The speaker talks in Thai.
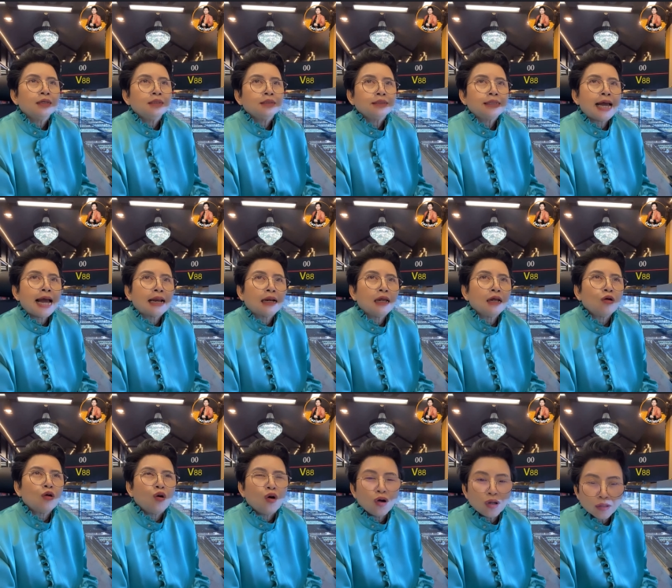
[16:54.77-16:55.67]
จากนั้นข
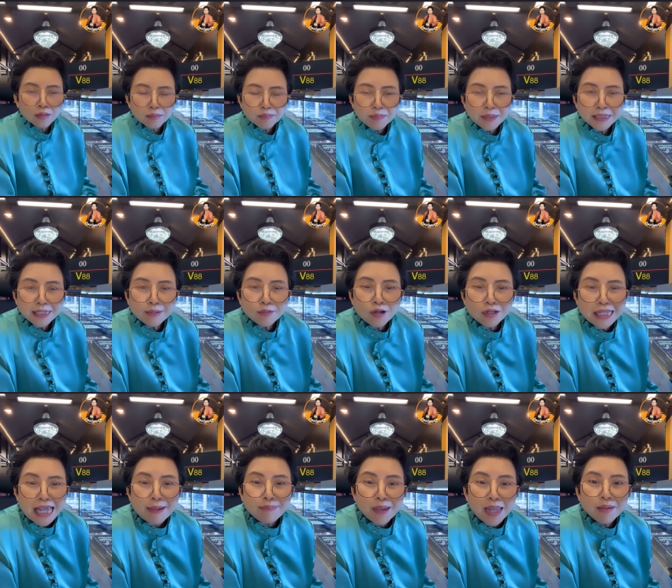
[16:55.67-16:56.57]
อ ไม่ใช่ก็อยา
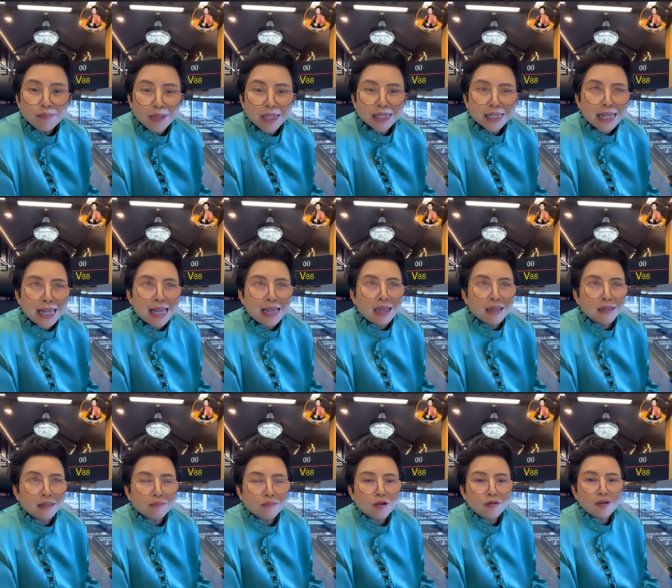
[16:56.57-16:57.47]
กไปอเมริกา
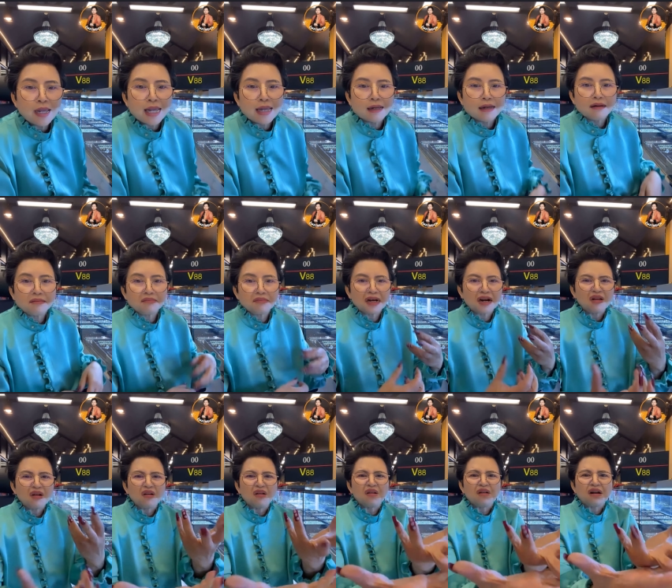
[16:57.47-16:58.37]
เพราะว่ามันรอ
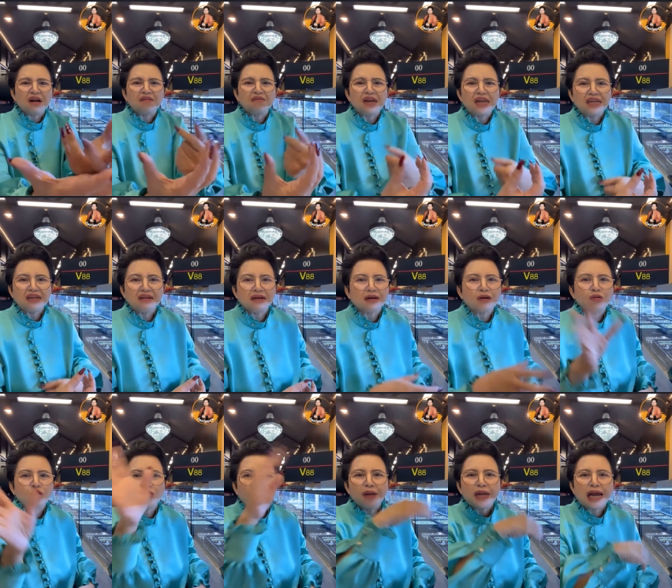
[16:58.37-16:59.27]
เขาให้เงินเขาค
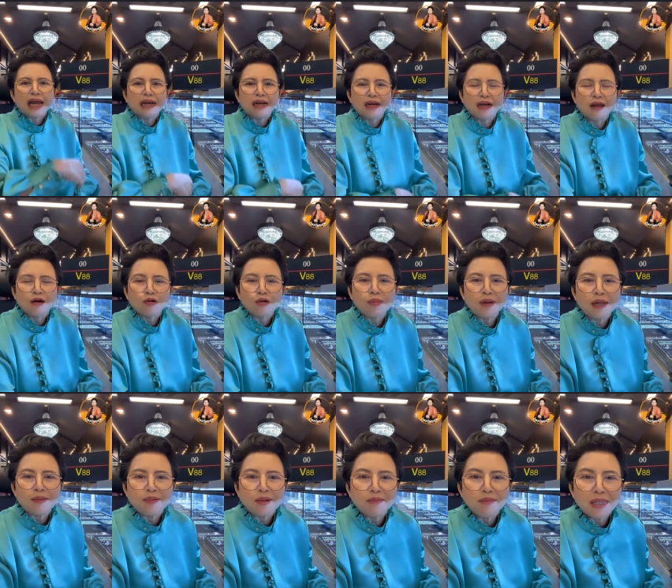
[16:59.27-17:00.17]
งไม่ให้แล้ว เราก็ไม่ได้
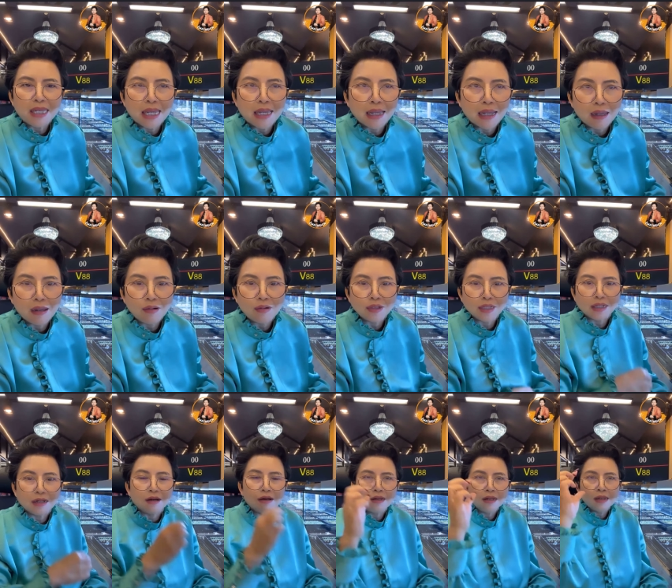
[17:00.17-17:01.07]
เป็นเมียเขานี่
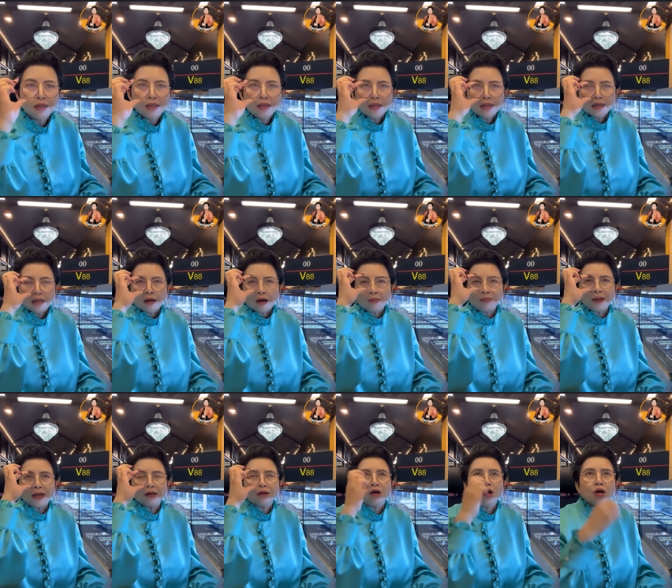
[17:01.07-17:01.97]
เนาะ ก็เป็น
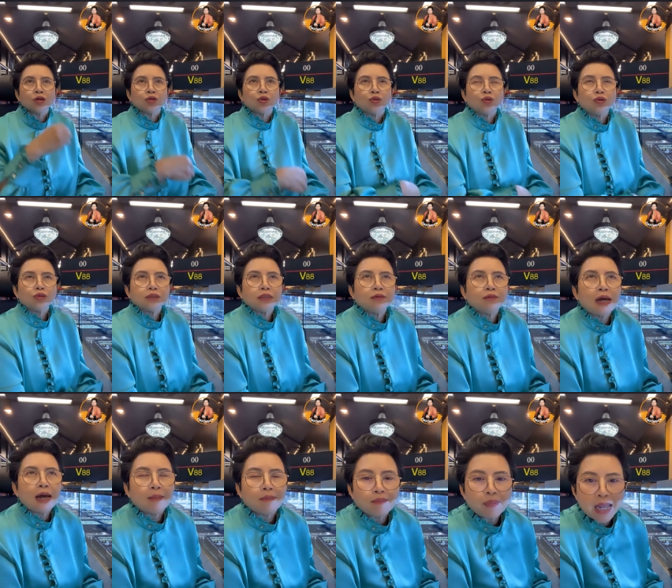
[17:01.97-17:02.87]
ข้อตกลงที่ว่า
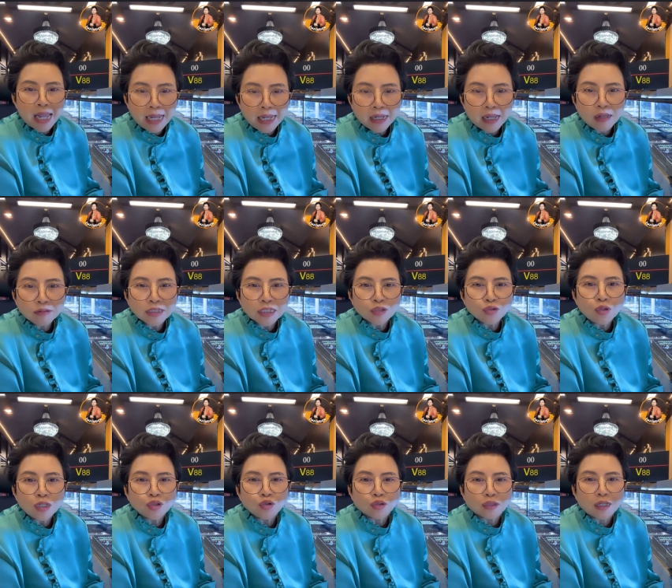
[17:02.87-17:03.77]
ไปเขาจะช่วย
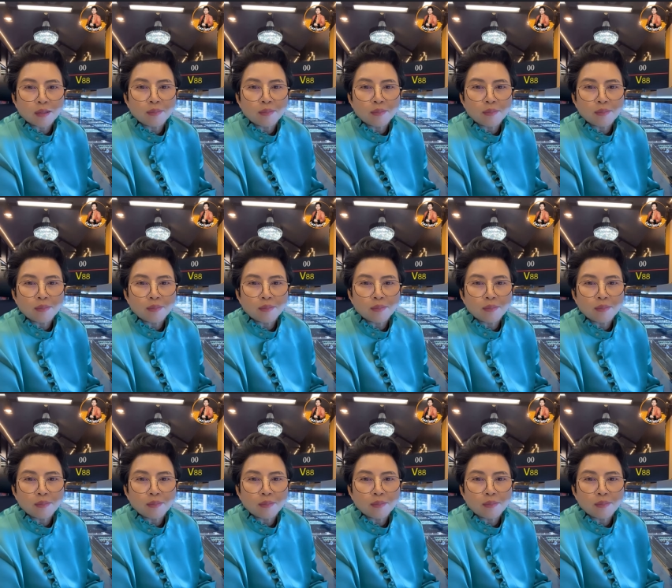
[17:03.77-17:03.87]
จดทะ